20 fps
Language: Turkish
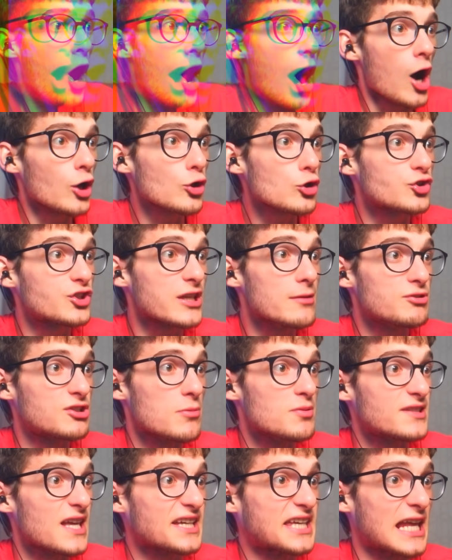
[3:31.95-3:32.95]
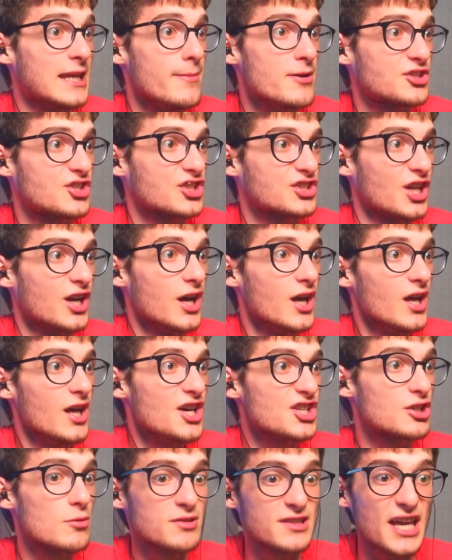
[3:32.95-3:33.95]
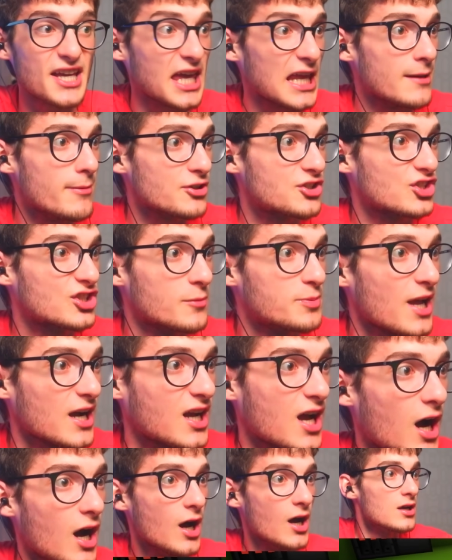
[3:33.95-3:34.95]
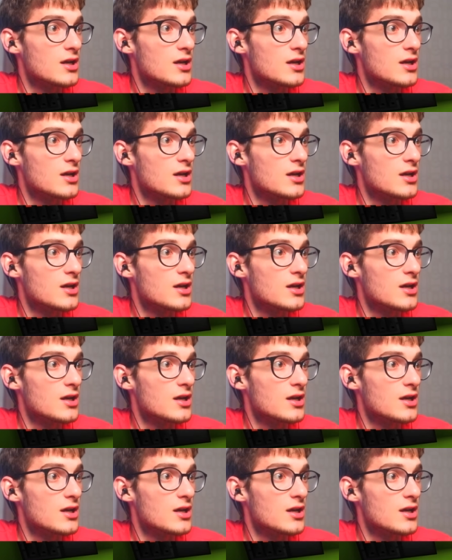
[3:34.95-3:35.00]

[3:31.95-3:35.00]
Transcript: O dostlarım içimizden kelebek çıktı. İçimizden kelebek çıktı bir dakika.